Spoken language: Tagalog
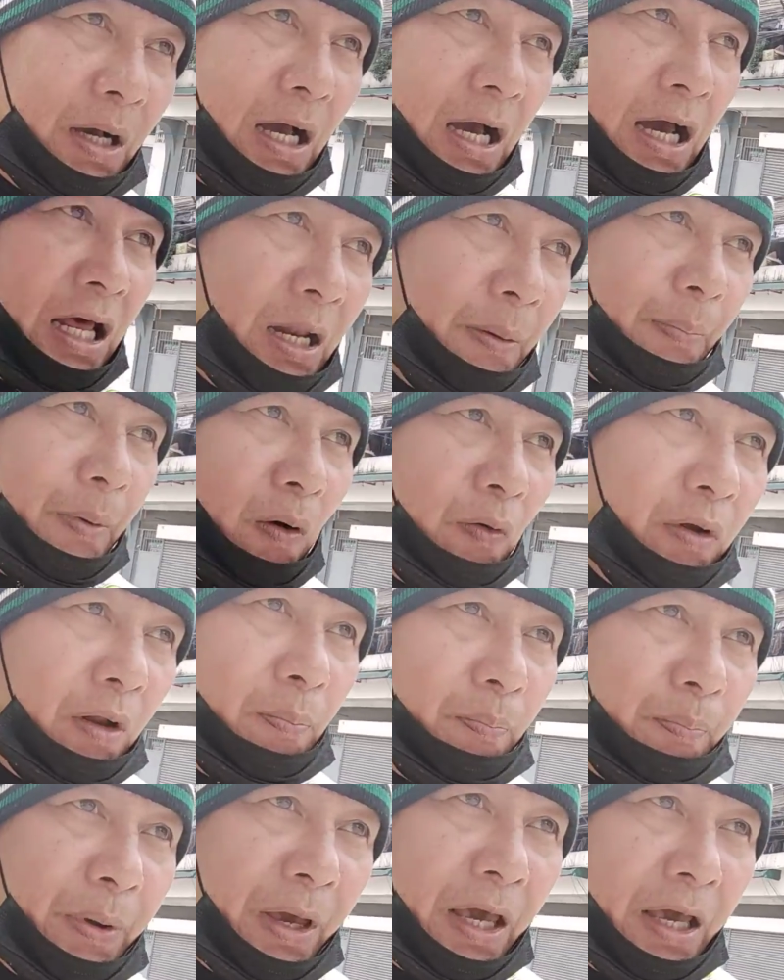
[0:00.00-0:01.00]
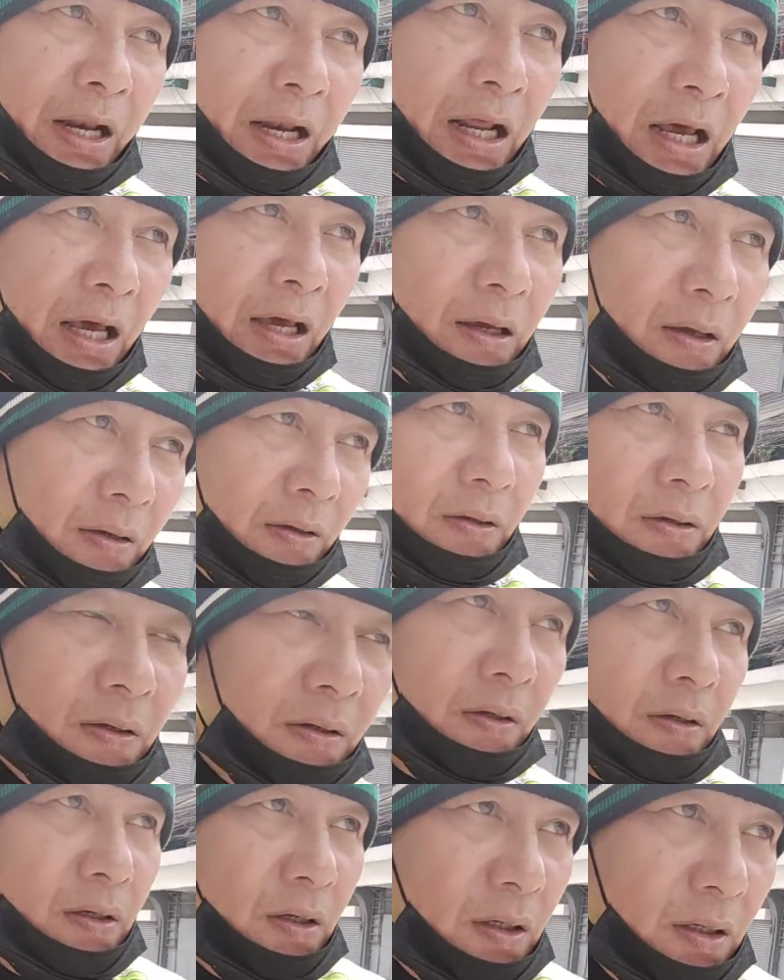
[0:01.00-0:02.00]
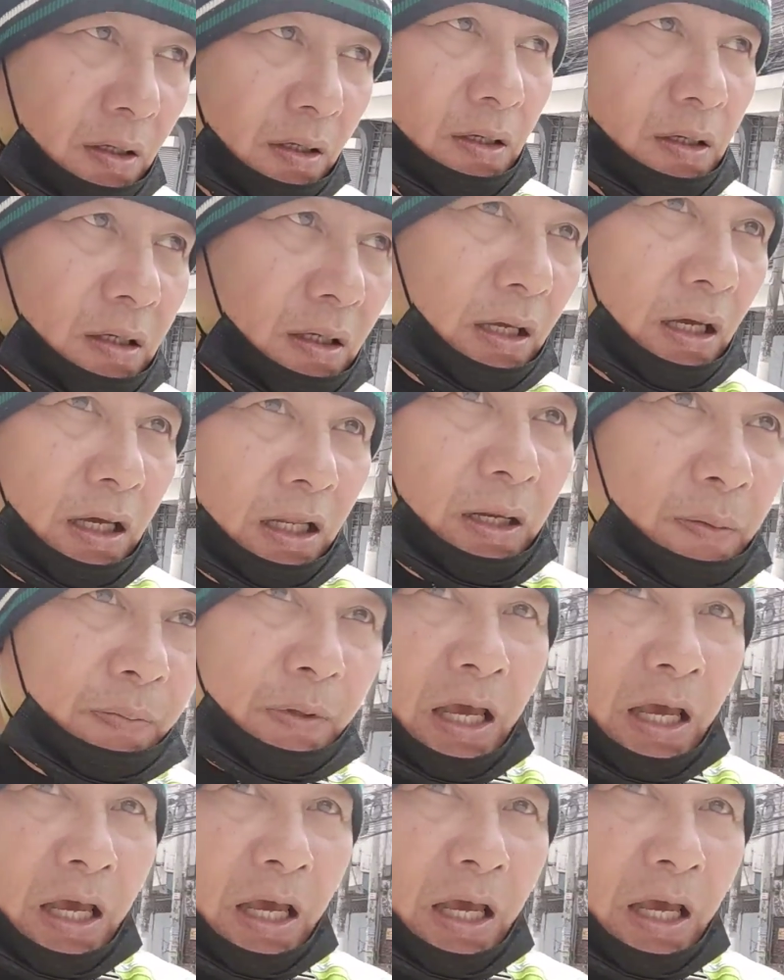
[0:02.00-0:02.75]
maghahanap ako ng pera hanap